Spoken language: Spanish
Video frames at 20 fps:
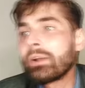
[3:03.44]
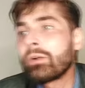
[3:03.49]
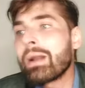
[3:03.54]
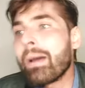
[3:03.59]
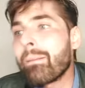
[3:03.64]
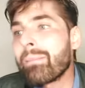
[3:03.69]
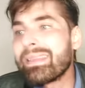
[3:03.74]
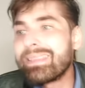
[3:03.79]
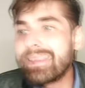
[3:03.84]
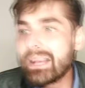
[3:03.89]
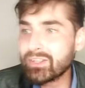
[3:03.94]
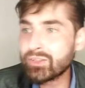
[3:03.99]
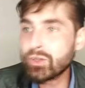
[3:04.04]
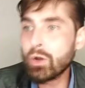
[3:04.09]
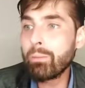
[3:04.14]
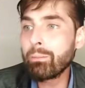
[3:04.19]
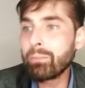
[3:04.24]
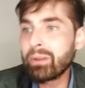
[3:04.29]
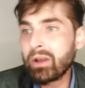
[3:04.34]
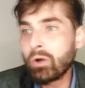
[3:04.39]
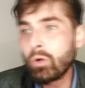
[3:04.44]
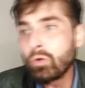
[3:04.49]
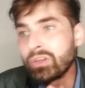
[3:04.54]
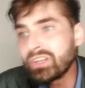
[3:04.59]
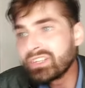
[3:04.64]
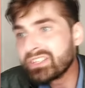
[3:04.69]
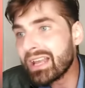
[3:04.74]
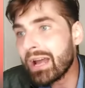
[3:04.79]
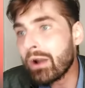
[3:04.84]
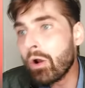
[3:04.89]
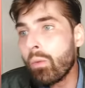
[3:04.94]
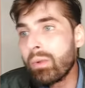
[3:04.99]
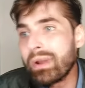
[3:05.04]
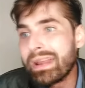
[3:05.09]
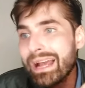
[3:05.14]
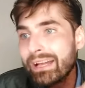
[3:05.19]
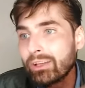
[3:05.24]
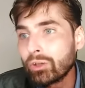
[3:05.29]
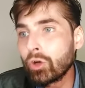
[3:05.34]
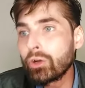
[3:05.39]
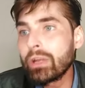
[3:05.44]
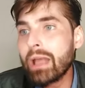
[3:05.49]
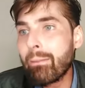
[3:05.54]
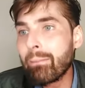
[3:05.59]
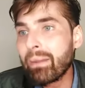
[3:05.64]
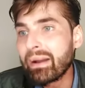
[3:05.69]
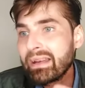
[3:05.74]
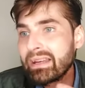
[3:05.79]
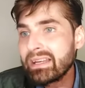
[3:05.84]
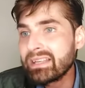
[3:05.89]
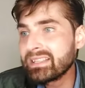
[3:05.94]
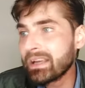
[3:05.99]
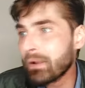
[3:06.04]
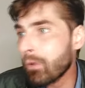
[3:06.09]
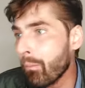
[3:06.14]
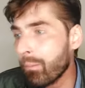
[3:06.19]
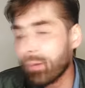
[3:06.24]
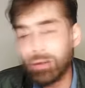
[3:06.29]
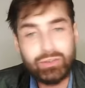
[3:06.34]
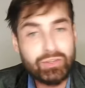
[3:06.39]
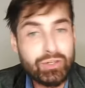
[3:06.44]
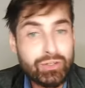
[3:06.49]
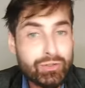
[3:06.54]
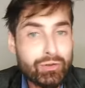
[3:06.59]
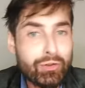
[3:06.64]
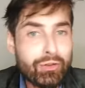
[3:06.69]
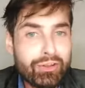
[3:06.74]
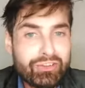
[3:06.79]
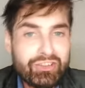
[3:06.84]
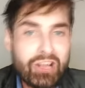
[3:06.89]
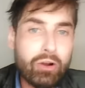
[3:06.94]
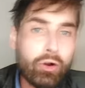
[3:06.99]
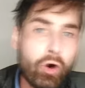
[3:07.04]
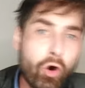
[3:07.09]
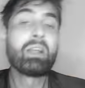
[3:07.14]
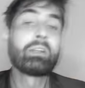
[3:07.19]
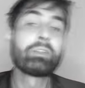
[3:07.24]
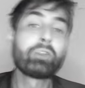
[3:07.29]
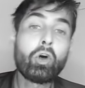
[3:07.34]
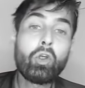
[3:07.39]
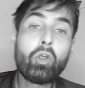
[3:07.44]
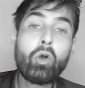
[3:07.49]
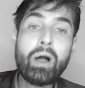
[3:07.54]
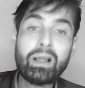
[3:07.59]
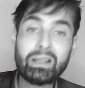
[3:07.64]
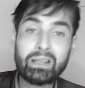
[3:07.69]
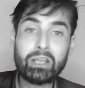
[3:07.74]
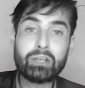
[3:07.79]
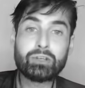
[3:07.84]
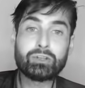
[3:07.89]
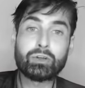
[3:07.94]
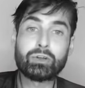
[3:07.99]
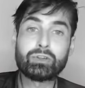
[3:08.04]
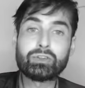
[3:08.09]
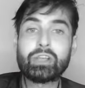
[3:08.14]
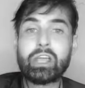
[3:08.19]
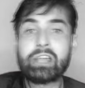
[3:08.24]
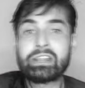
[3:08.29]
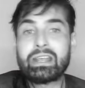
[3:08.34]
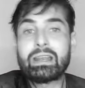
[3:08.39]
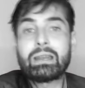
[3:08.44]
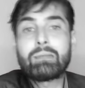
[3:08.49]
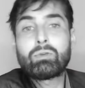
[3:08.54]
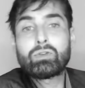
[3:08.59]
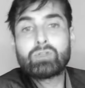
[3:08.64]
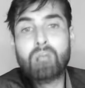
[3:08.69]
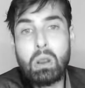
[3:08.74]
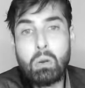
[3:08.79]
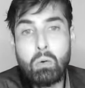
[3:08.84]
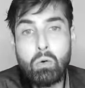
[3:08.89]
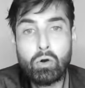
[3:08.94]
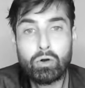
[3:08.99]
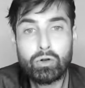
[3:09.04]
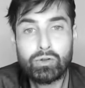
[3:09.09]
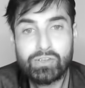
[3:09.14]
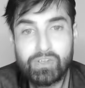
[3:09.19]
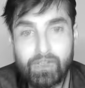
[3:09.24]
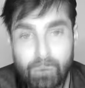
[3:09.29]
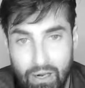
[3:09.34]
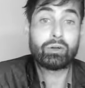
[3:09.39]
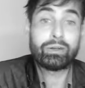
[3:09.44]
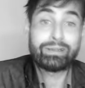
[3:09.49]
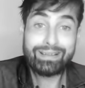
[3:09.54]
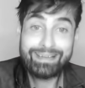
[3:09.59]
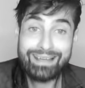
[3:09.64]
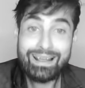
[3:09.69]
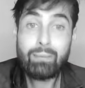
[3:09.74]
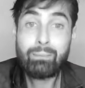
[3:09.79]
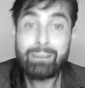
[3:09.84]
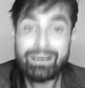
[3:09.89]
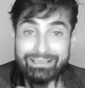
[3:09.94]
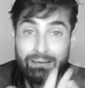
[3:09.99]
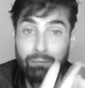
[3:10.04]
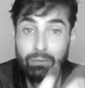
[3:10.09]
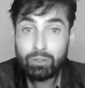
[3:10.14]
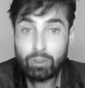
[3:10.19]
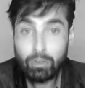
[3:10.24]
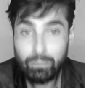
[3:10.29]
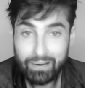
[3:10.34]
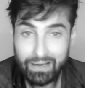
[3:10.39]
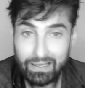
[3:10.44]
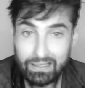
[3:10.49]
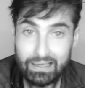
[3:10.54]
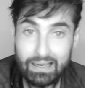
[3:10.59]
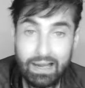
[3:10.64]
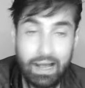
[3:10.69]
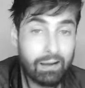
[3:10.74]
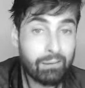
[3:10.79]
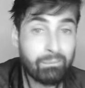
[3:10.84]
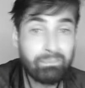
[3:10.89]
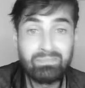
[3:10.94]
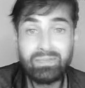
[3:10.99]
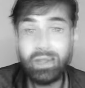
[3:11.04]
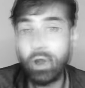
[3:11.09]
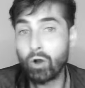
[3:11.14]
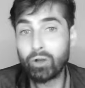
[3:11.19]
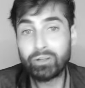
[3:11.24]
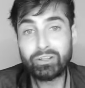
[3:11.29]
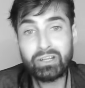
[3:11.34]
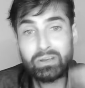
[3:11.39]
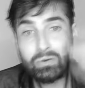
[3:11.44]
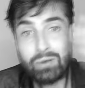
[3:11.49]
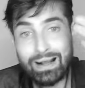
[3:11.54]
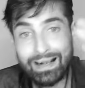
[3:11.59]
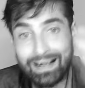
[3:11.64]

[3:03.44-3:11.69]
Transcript: una mediación prejudicial obligatoria para iniciar un proceso de desalojo. Todos aquellos que tenemos algún conocido que tenía departamentos para alquilar, o que tenía una